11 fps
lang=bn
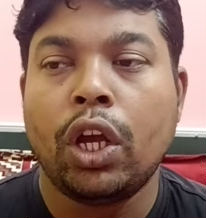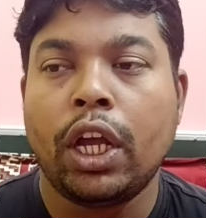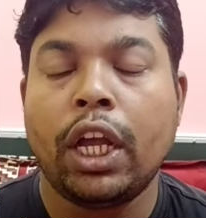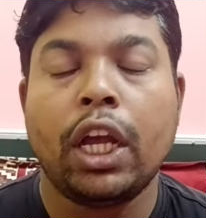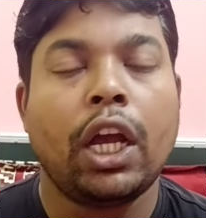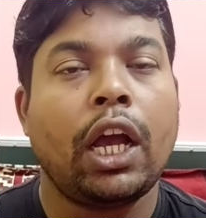
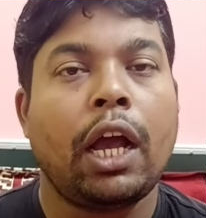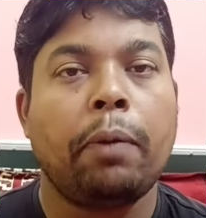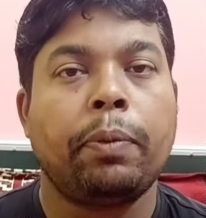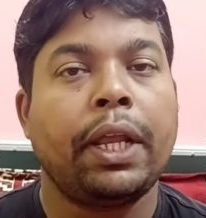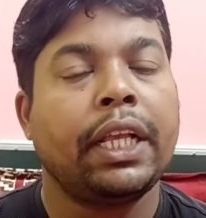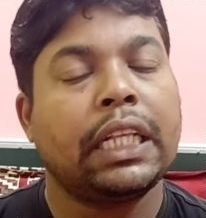হ্যাঁ
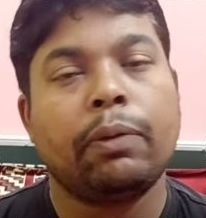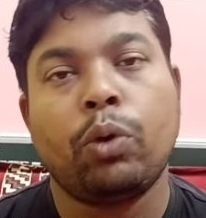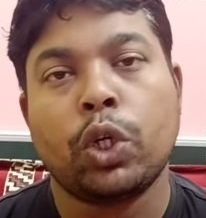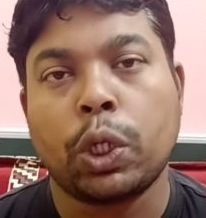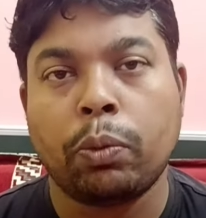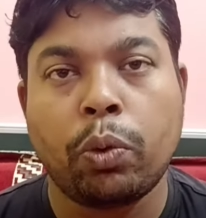আপনার এক্সাম
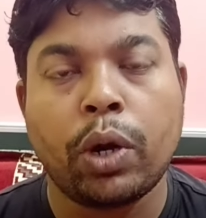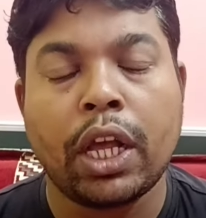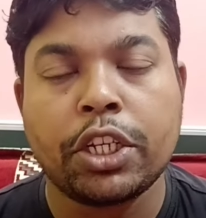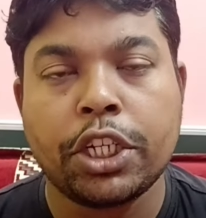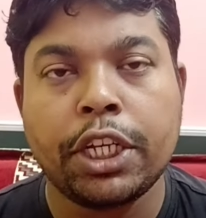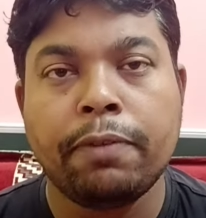হওয়ার সম্ভাবনা
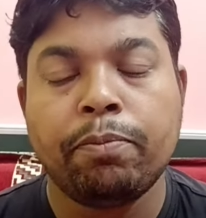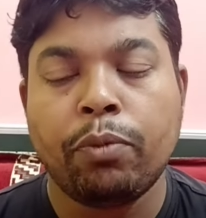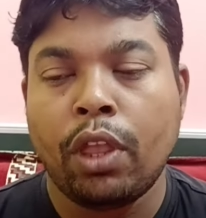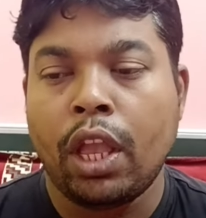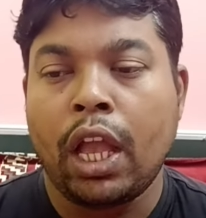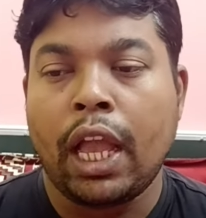আছে
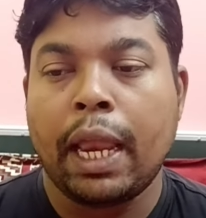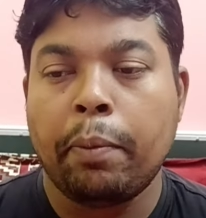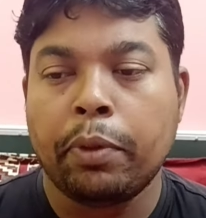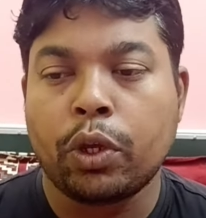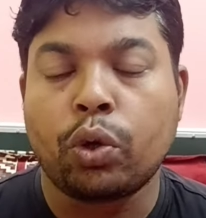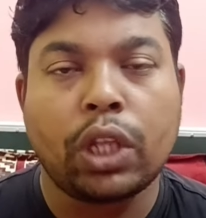
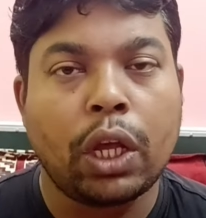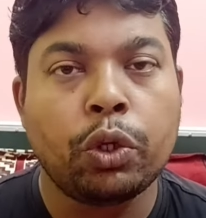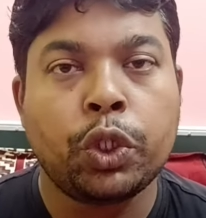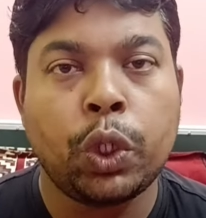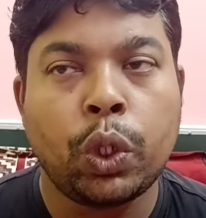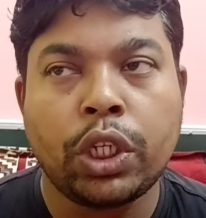এমনিতে কথা
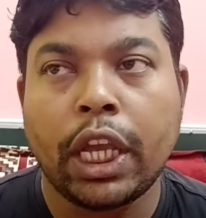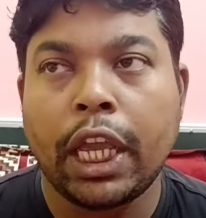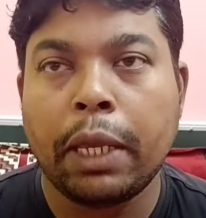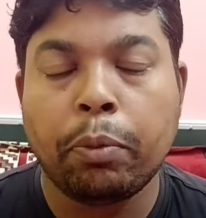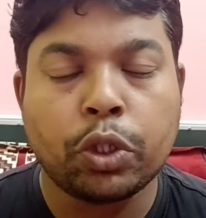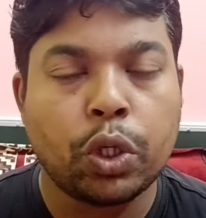হচ্ছিল যে
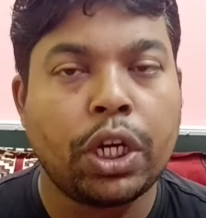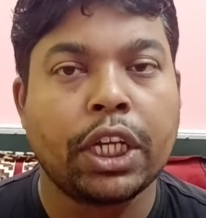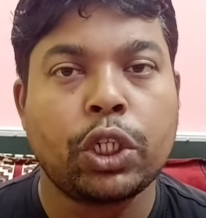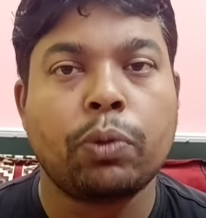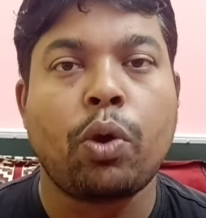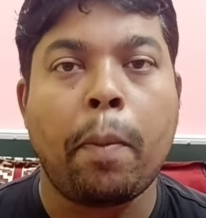এই বছরে নাকি
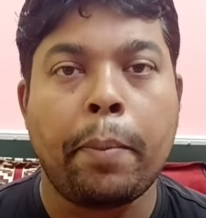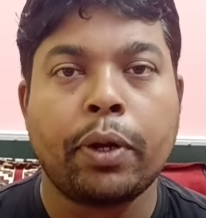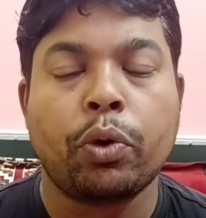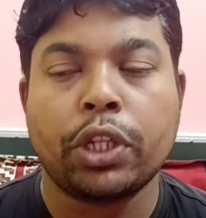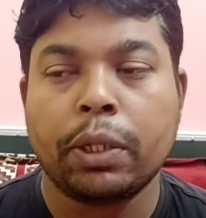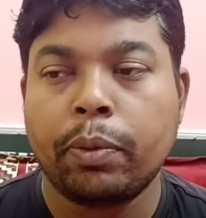সব কমপ্লিট
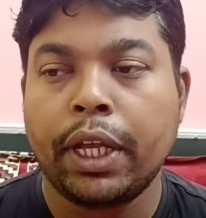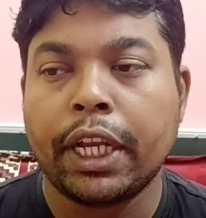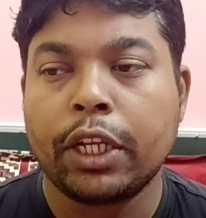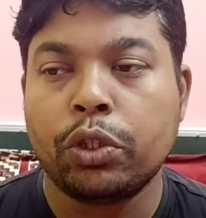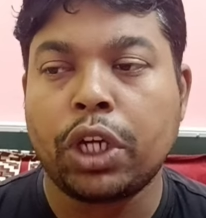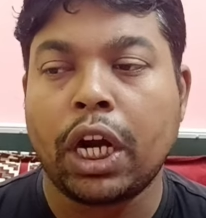করে দেবে
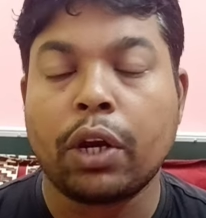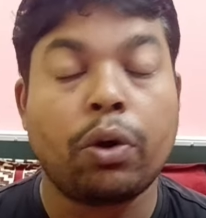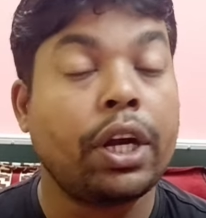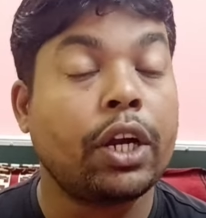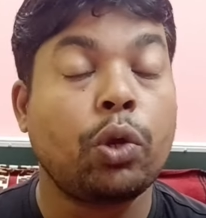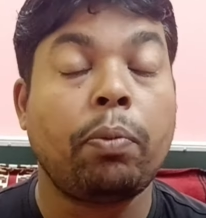কিন্তু
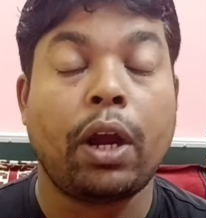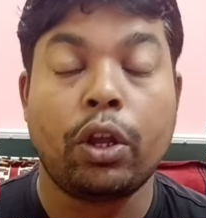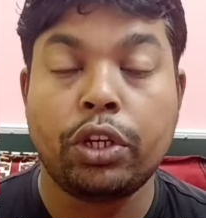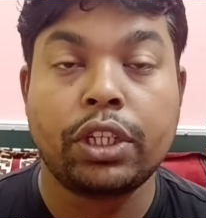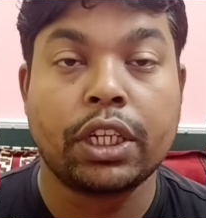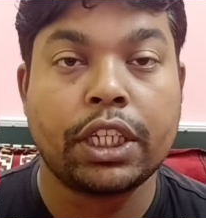ঝাড়খণ্ডে একটা খুব ভালো
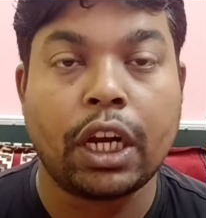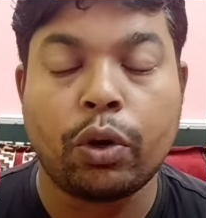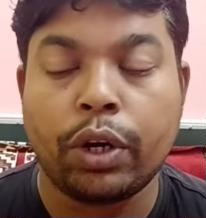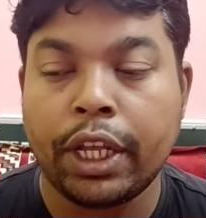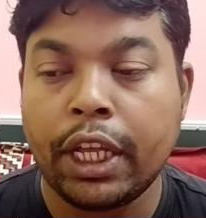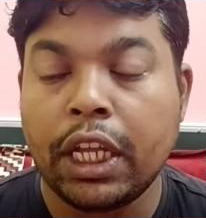জিনিস আর কি
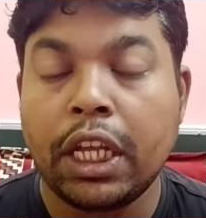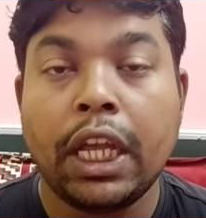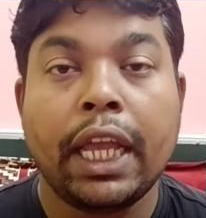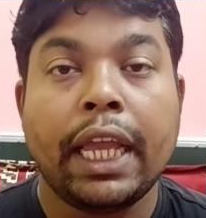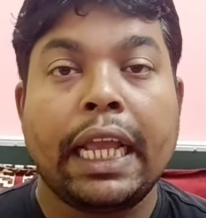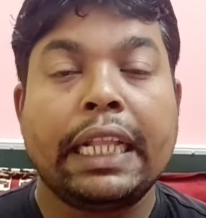ঝাড়খণ্ডে
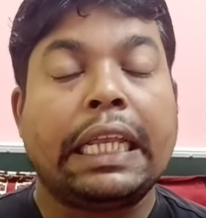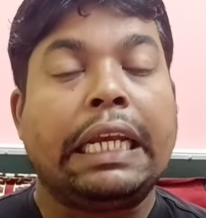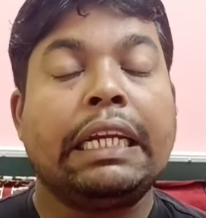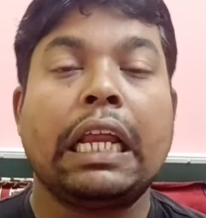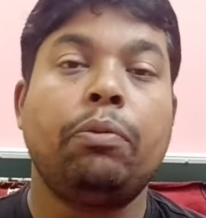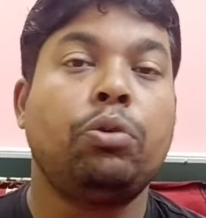এদের
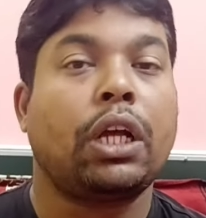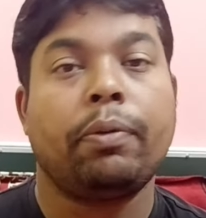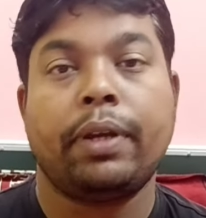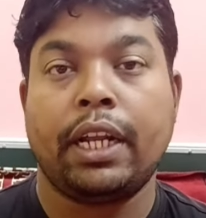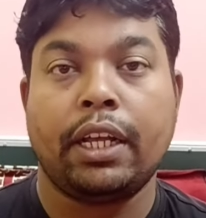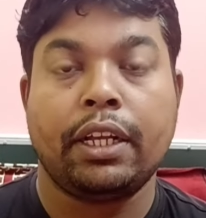ইন্টারভিউ
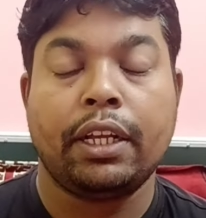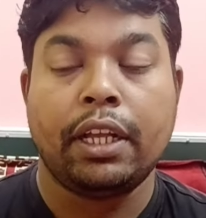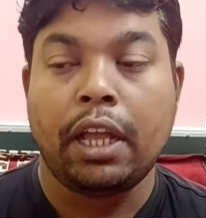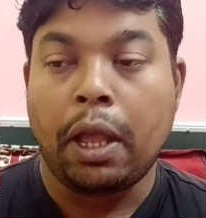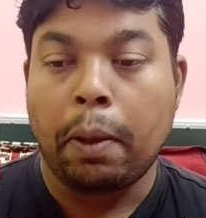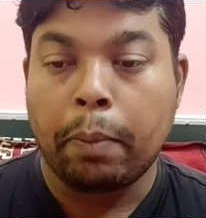থাকবে না
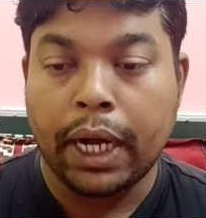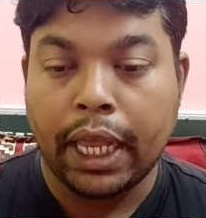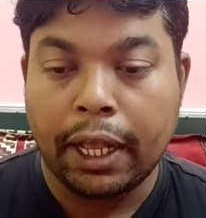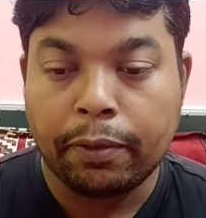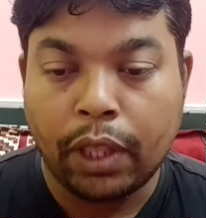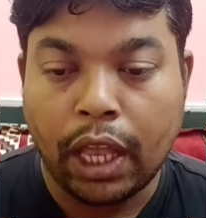মানে
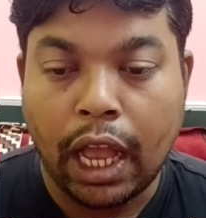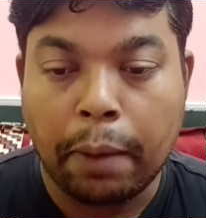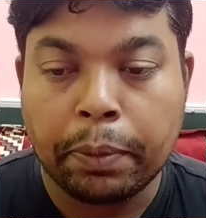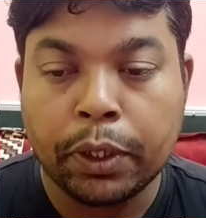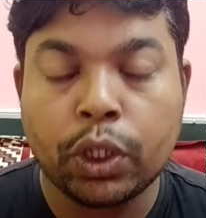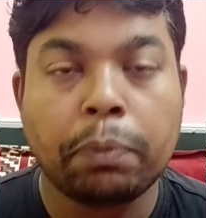
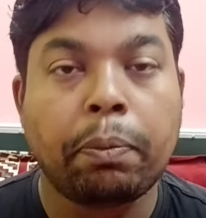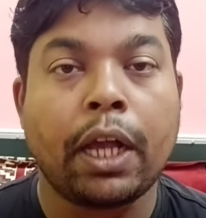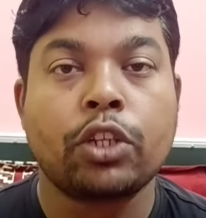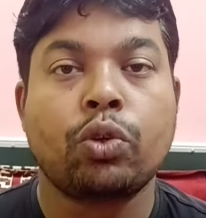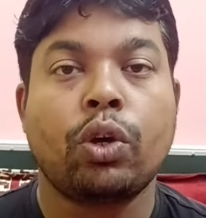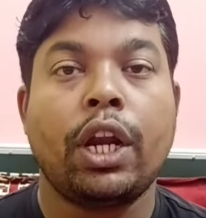আপনি যদি
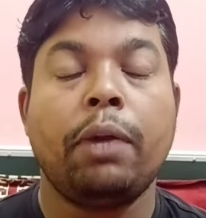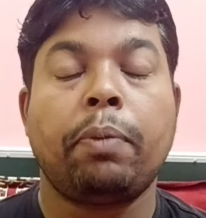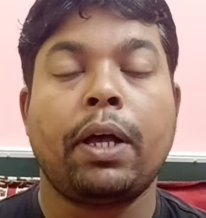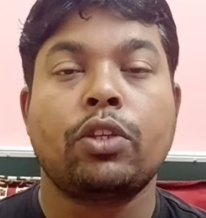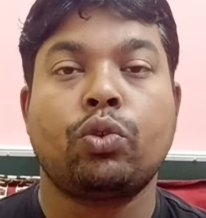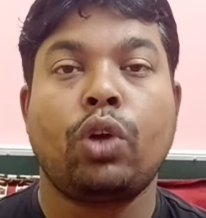পাস করেন
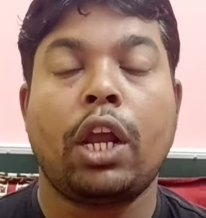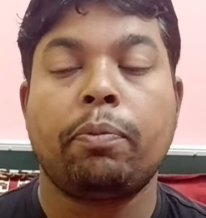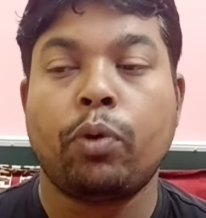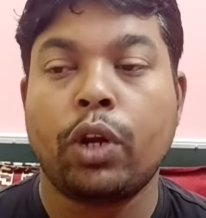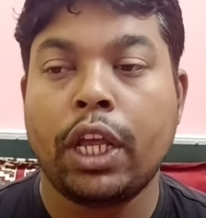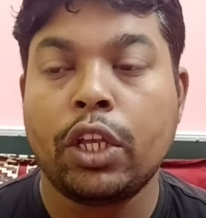পাস করার
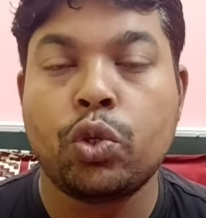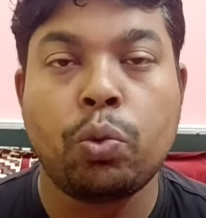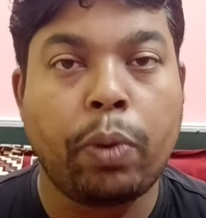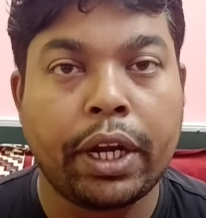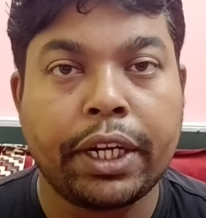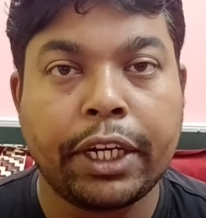পরে
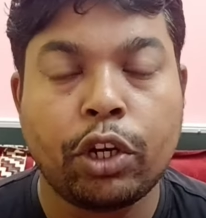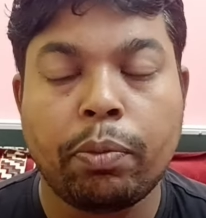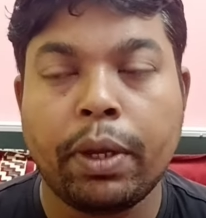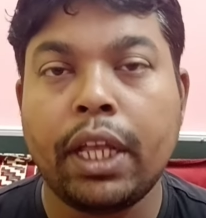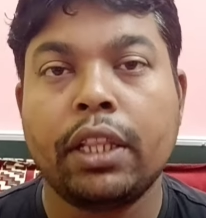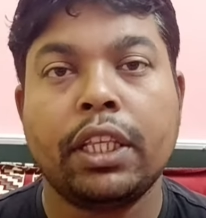সুপার টেট
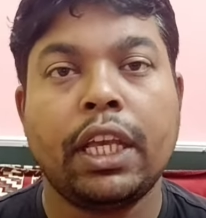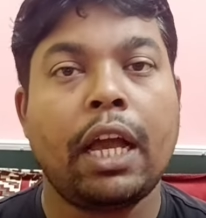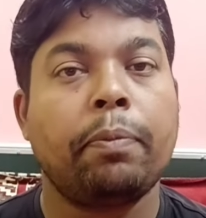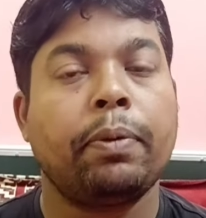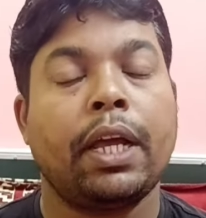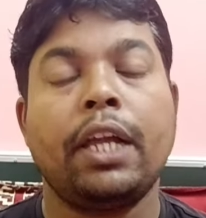হবে দিয়ে
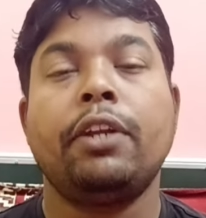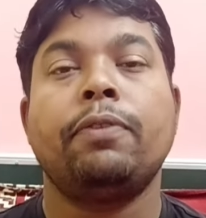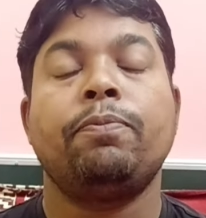আপনার